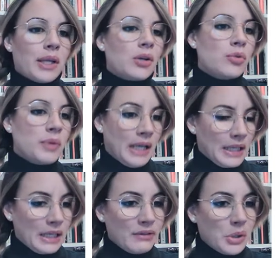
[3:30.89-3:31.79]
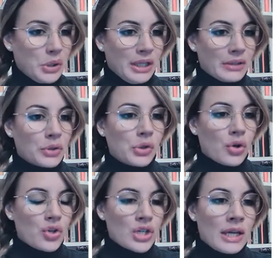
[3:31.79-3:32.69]
per illuminare le verità
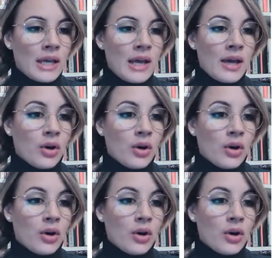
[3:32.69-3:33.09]
teologiche.